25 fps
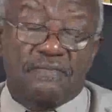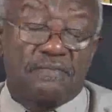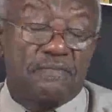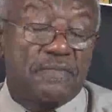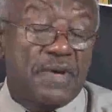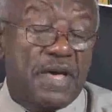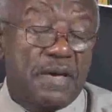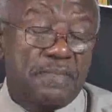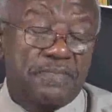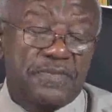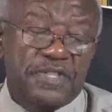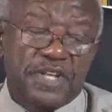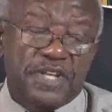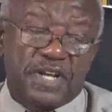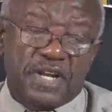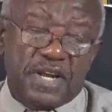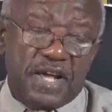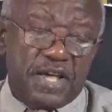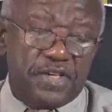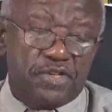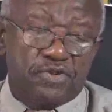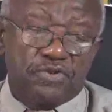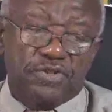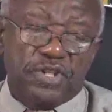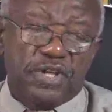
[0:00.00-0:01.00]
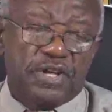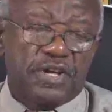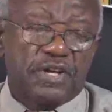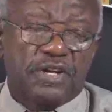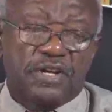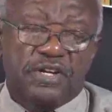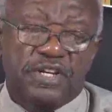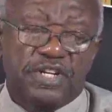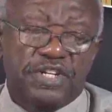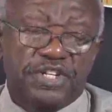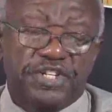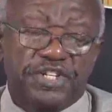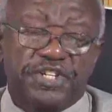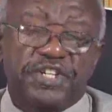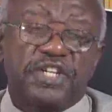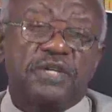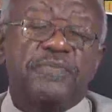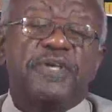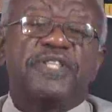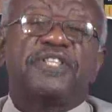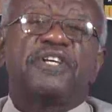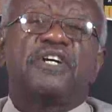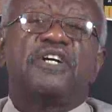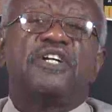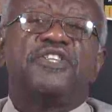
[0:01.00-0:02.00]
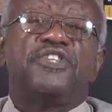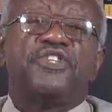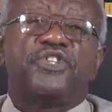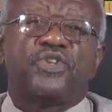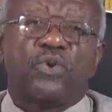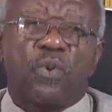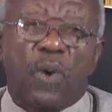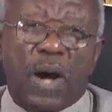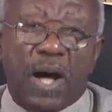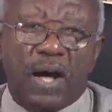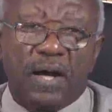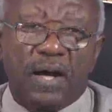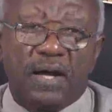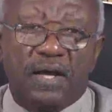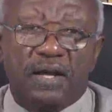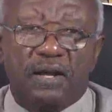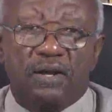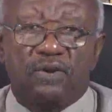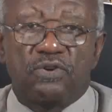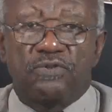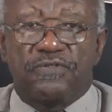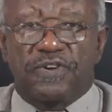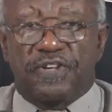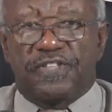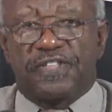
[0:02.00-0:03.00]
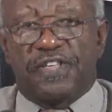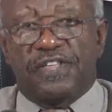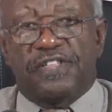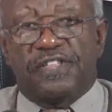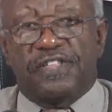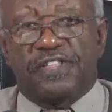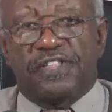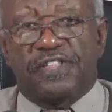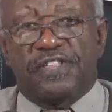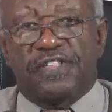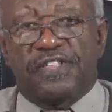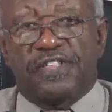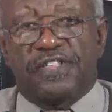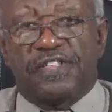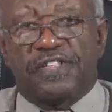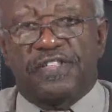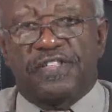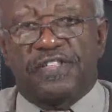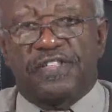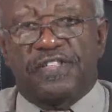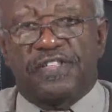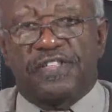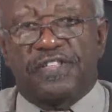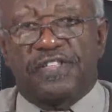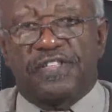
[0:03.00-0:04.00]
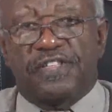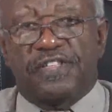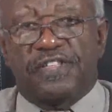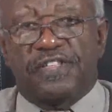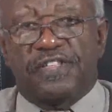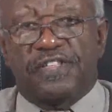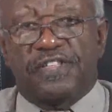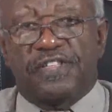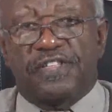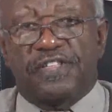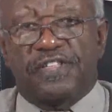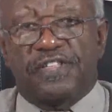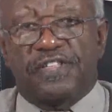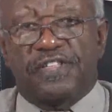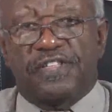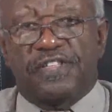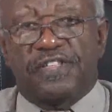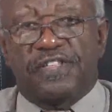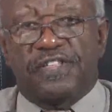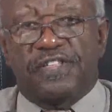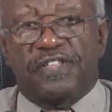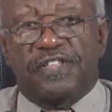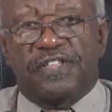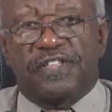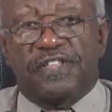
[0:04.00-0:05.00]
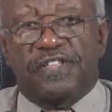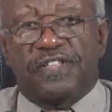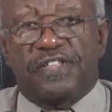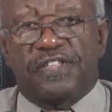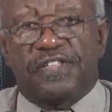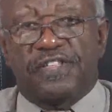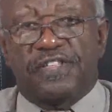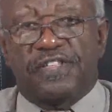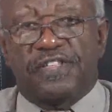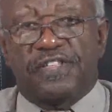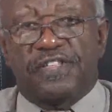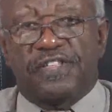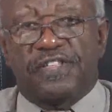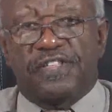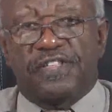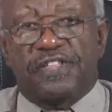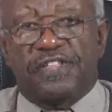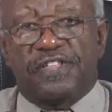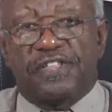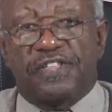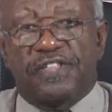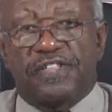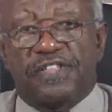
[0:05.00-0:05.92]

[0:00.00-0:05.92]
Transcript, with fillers: Même déclaration dans Jérémie 33, le verset 7, où nous trouvons la déclaration suivante.